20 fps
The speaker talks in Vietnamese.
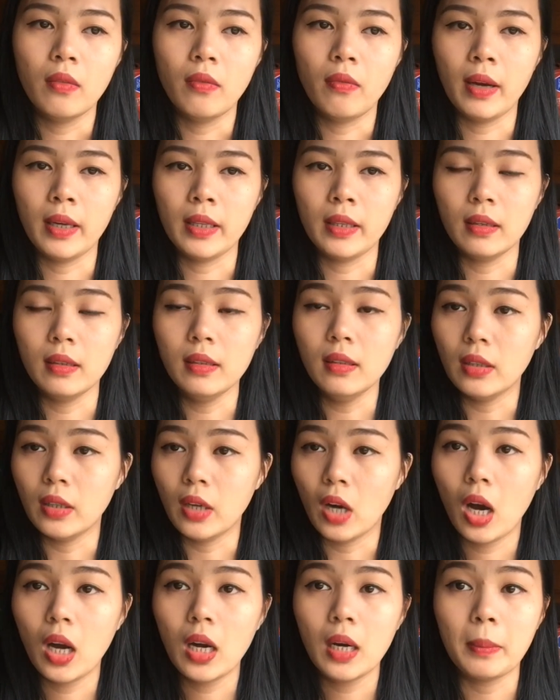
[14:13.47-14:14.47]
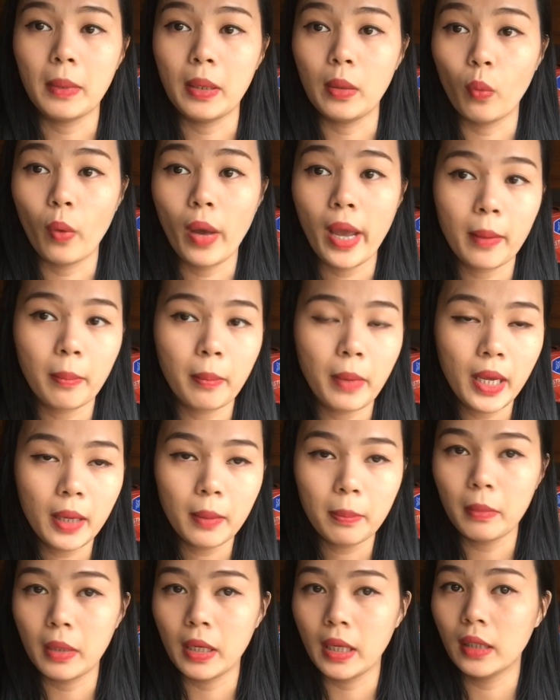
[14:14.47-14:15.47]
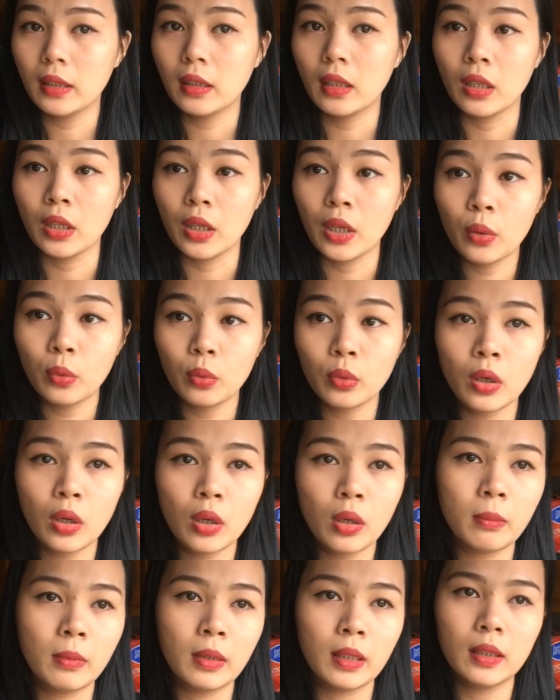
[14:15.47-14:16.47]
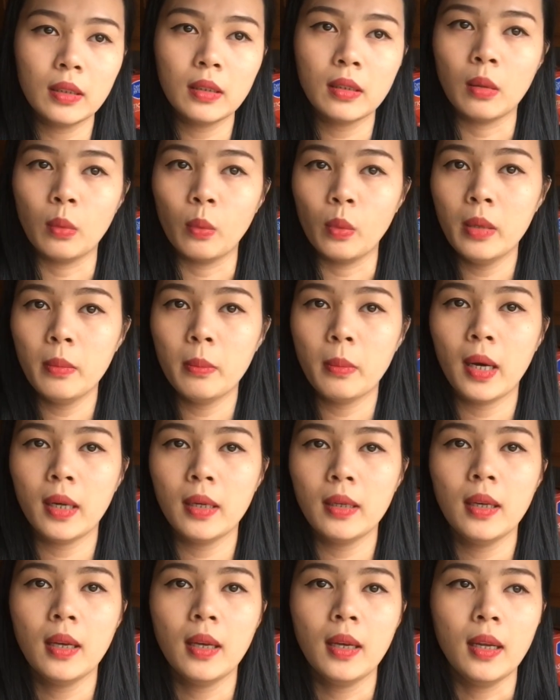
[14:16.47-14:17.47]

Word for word: và những người đó là mình quen biết mình đã từng yêu thương mình đã từng quý mến